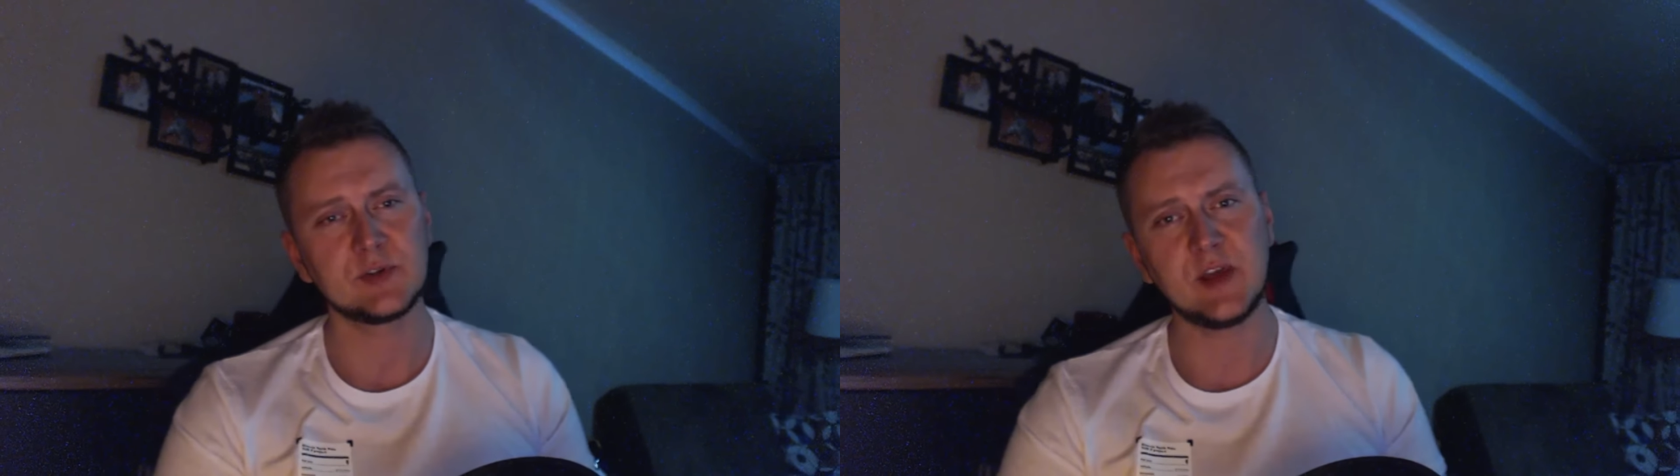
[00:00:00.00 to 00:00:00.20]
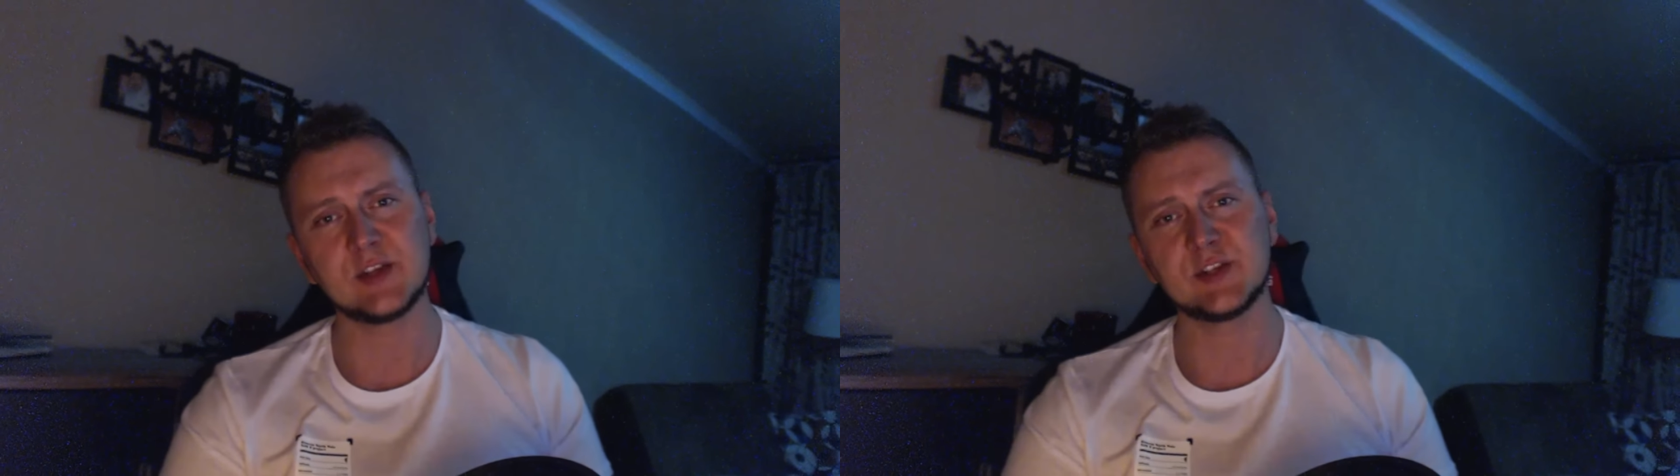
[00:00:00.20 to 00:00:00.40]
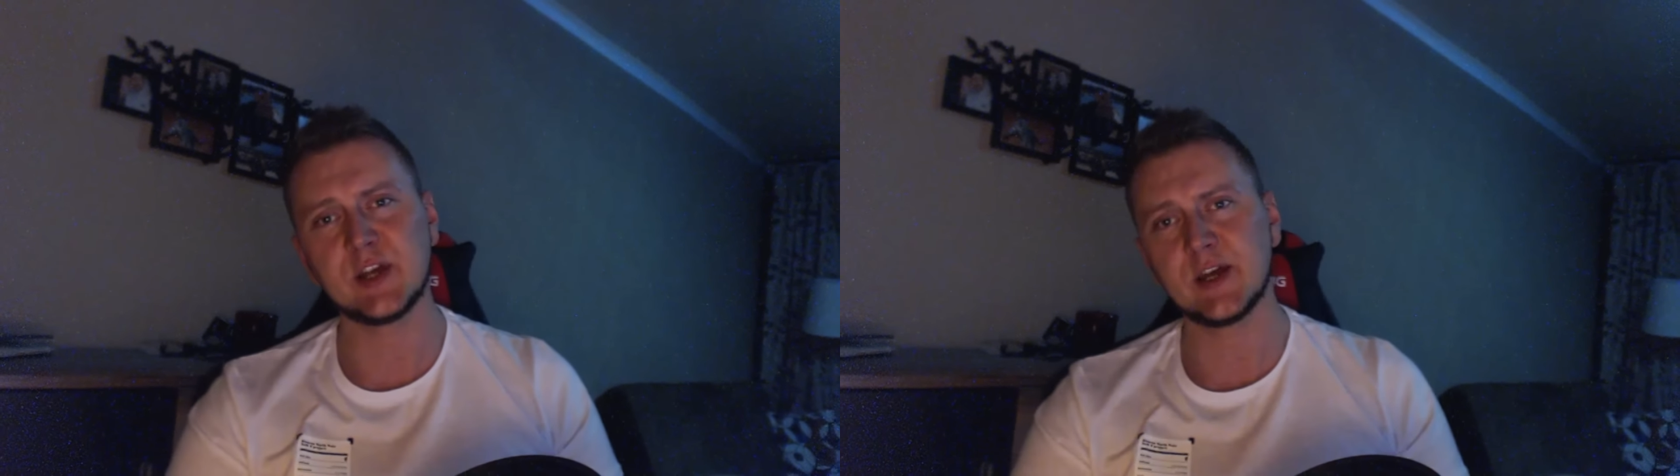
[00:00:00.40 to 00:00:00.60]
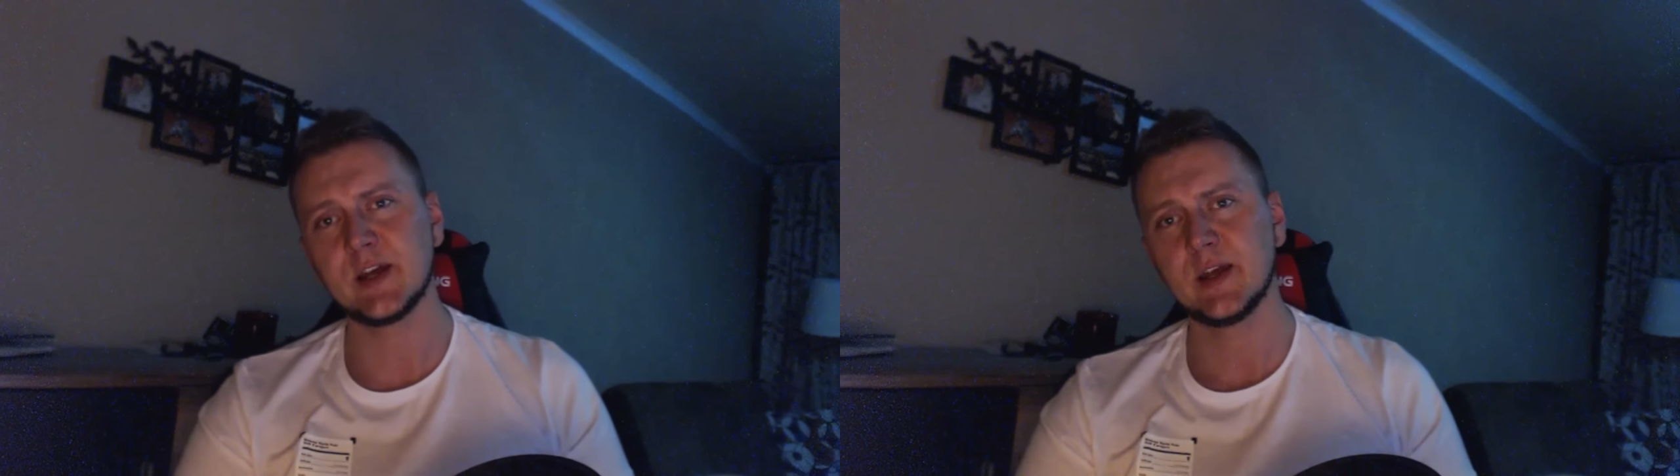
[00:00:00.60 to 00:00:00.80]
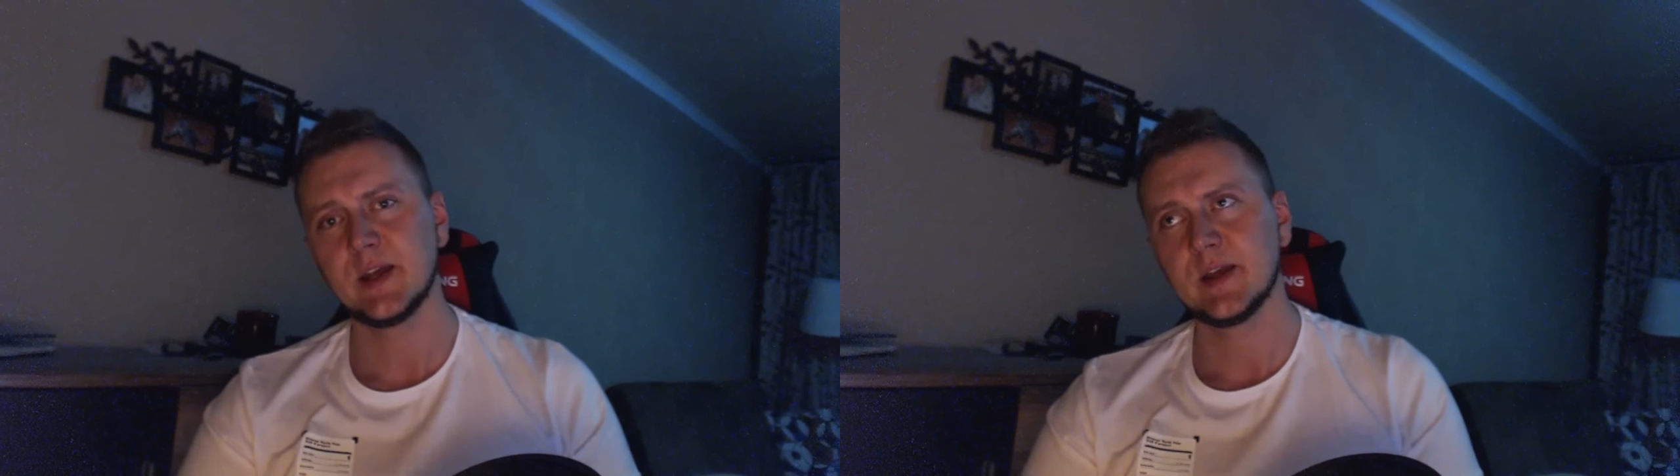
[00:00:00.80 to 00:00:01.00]

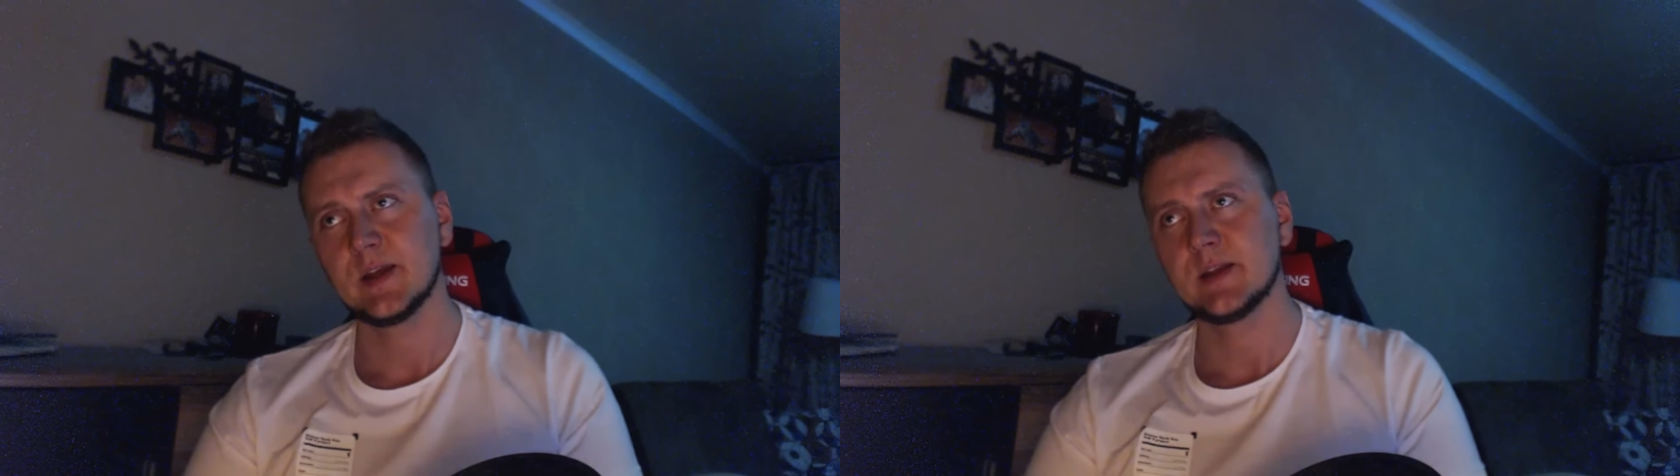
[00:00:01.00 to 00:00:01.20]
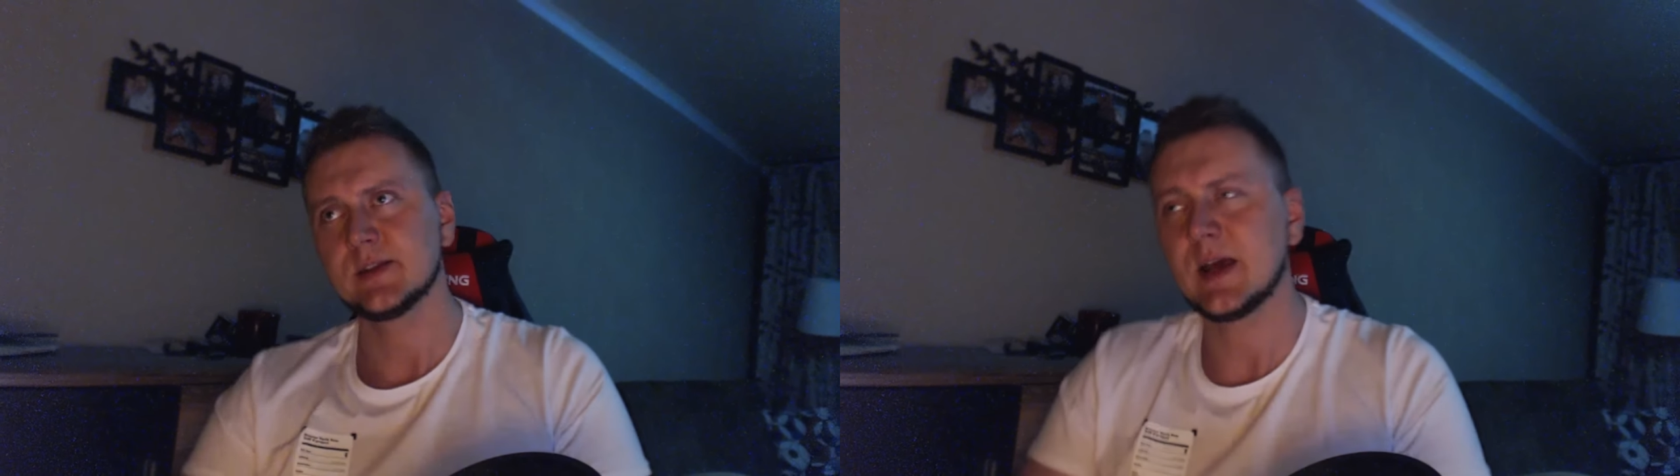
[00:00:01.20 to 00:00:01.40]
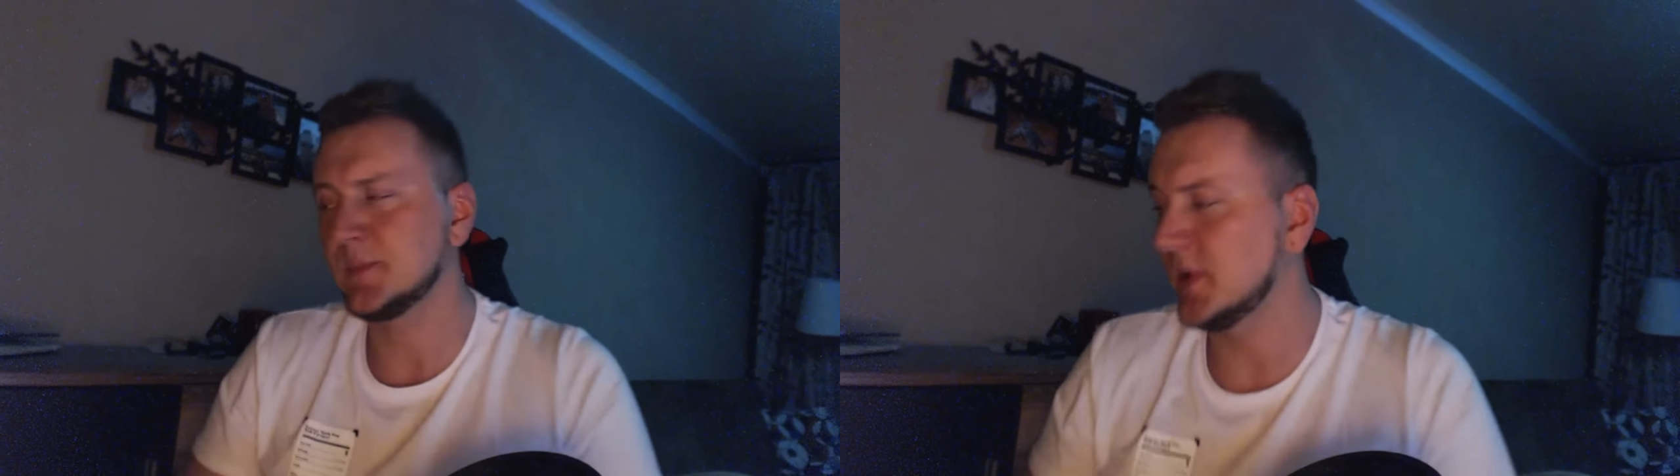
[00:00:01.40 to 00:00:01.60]
świecie. Co ja